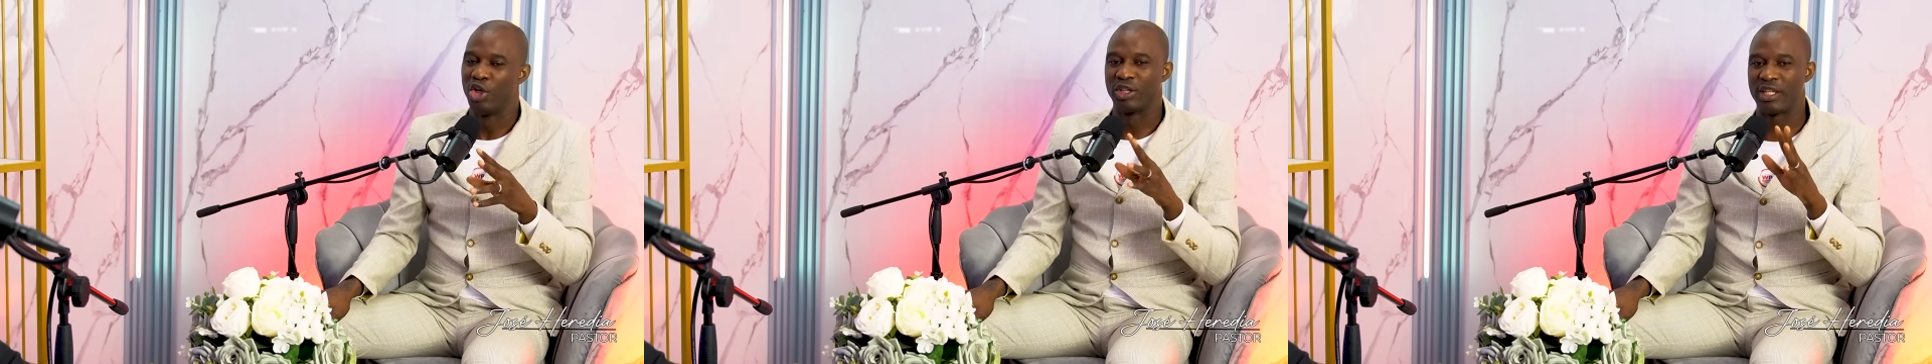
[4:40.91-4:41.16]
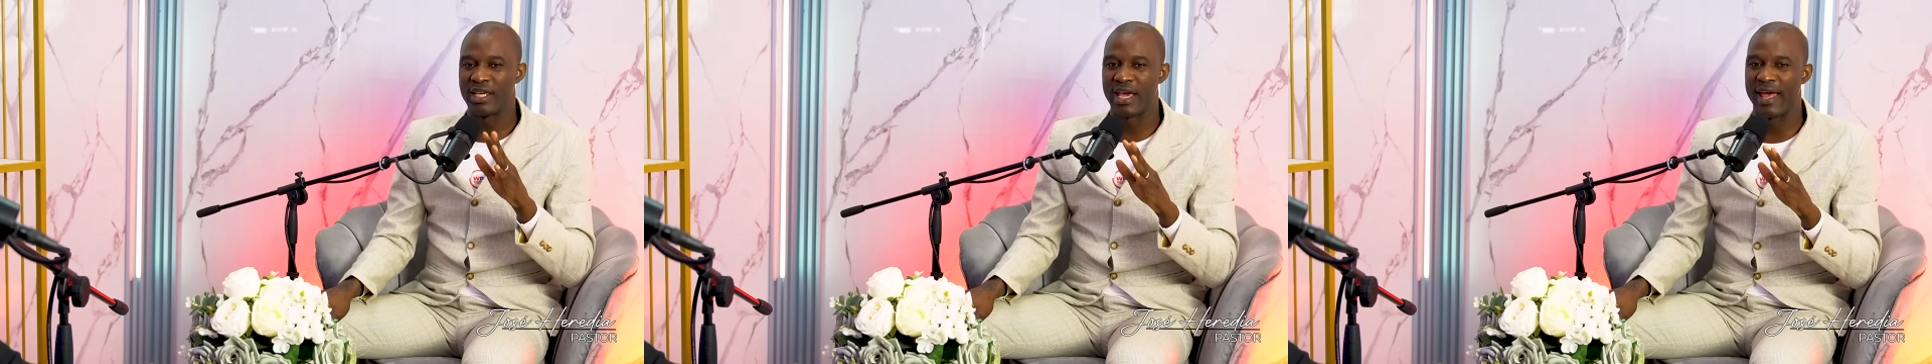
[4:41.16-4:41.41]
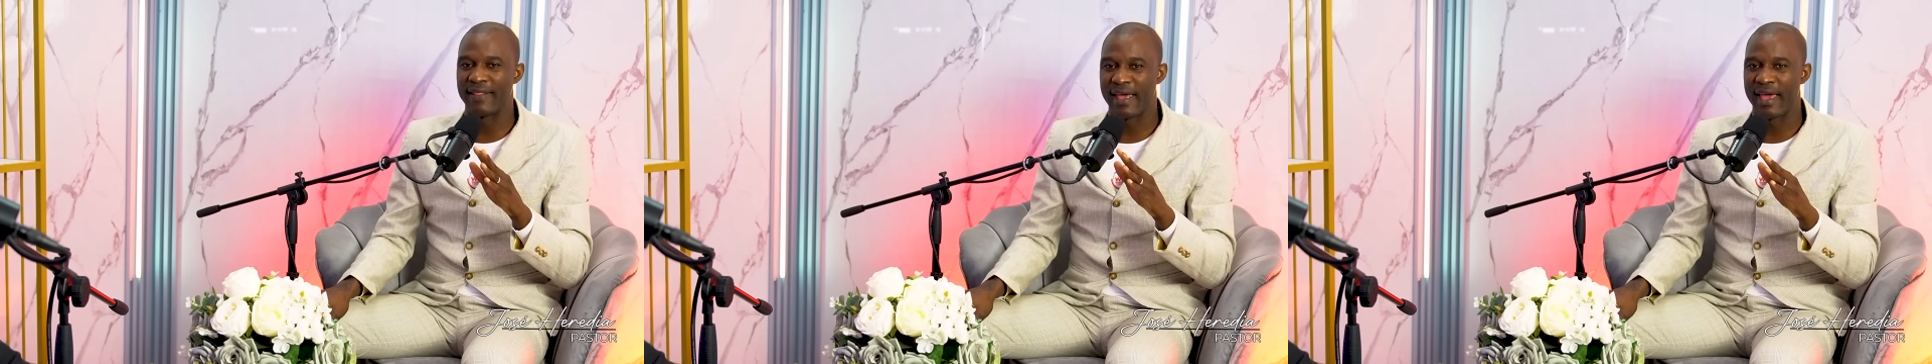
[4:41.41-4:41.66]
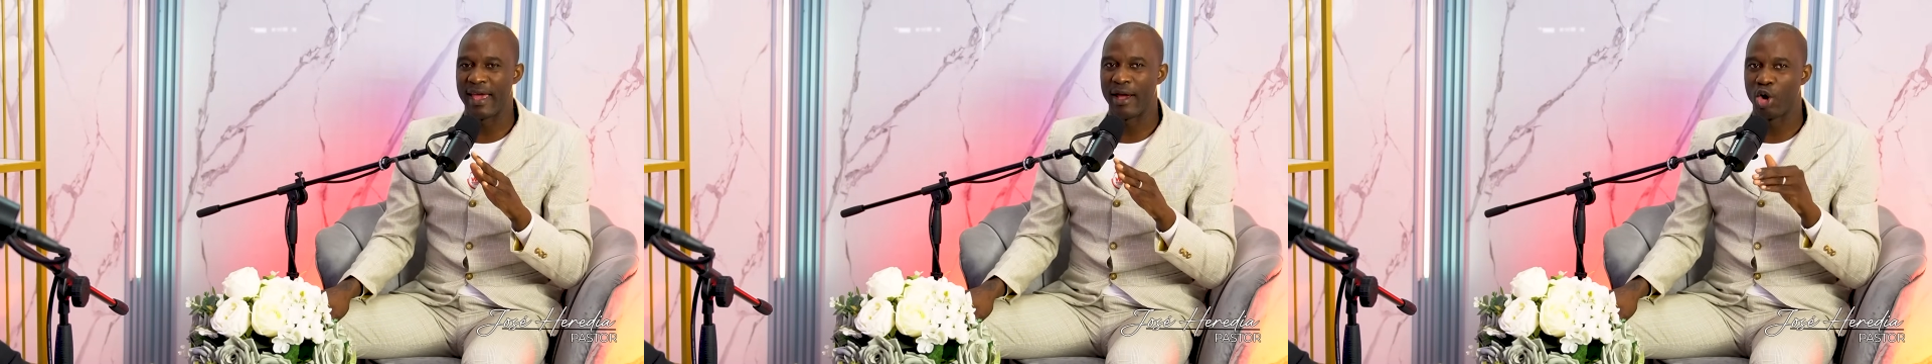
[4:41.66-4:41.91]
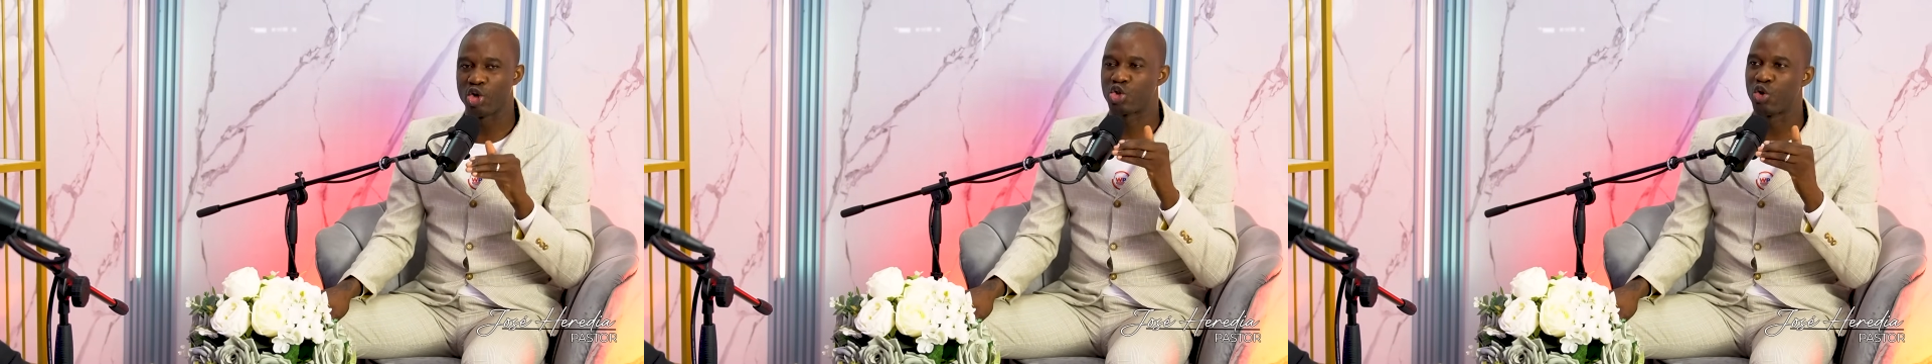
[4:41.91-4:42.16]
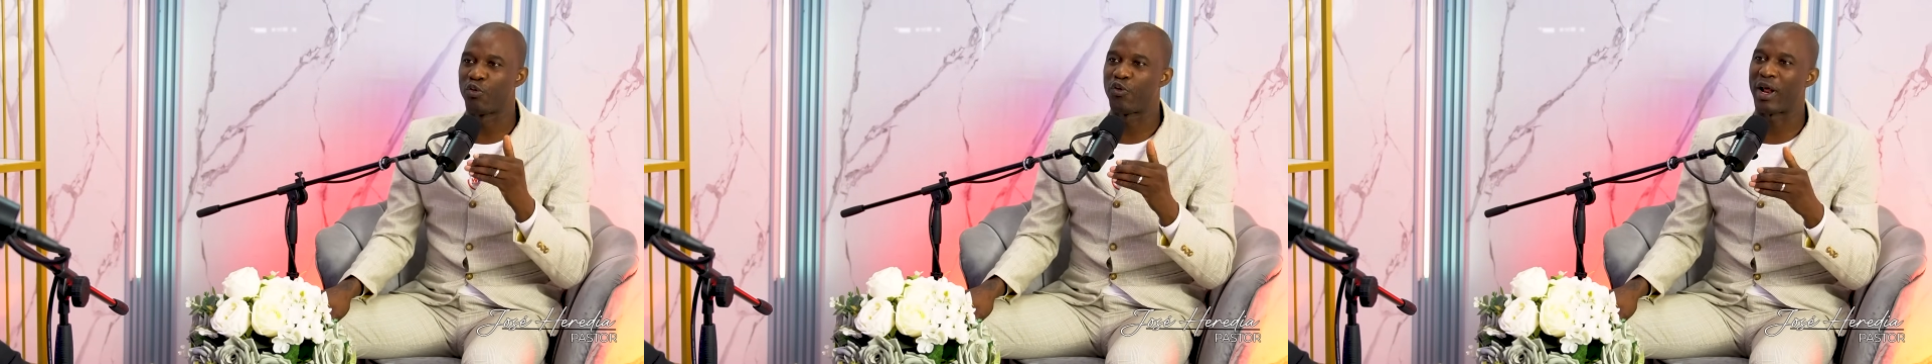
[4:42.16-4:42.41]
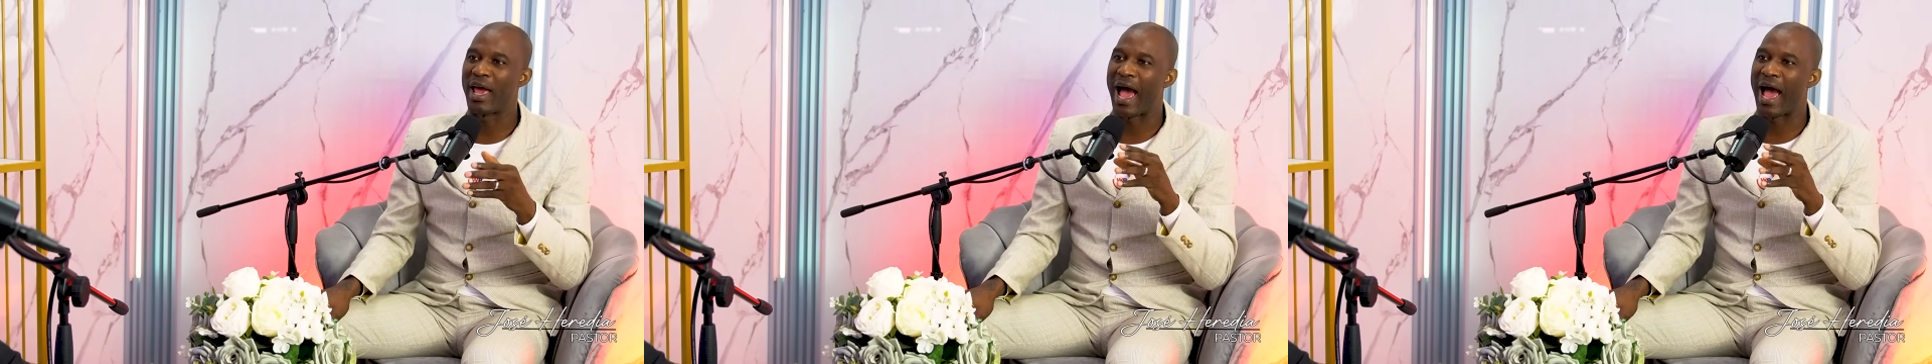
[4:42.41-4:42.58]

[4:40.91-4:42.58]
tiene o sufre